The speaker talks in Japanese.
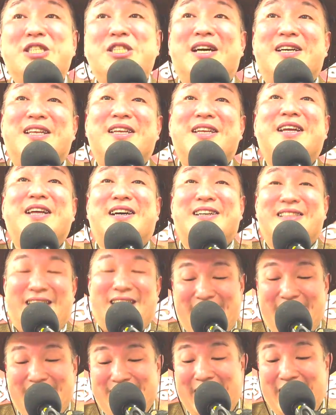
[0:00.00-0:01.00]
もしあなた
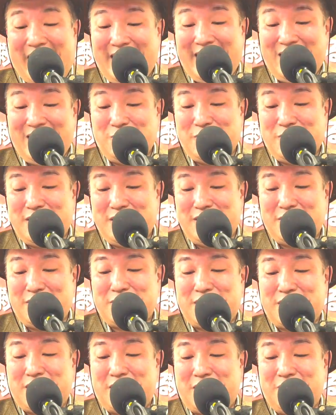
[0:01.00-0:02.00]
がね大学行け
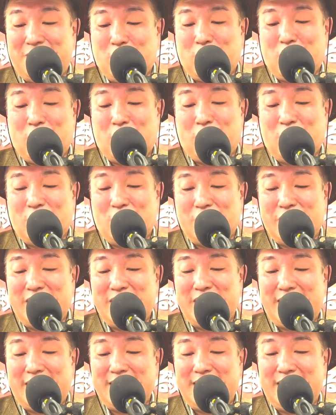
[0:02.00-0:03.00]
たとしたらもう
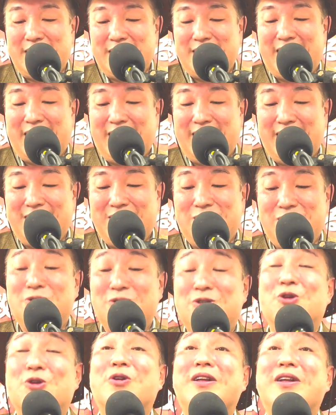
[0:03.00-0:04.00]
これだけで
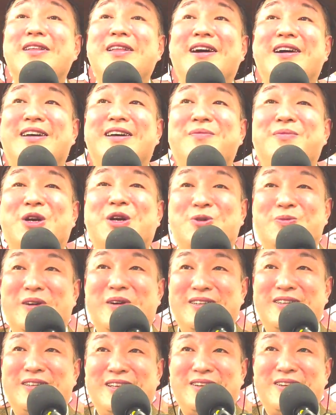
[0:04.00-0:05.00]
ねどれだけ恵
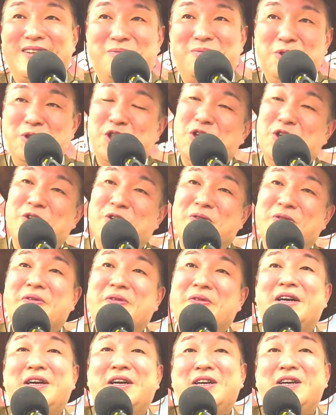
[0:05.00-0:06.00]
まれてるかもち
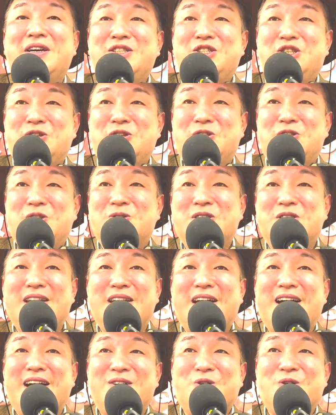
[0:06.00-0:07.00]
ろん中
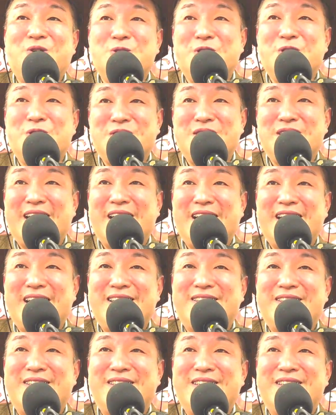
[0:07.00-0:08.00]
卒だ高卒
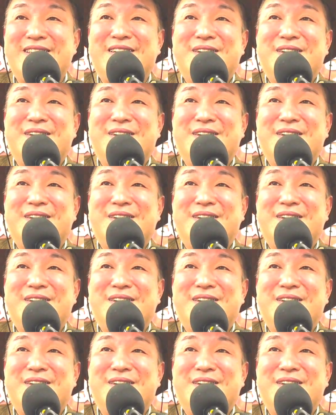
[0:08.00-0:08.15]
だ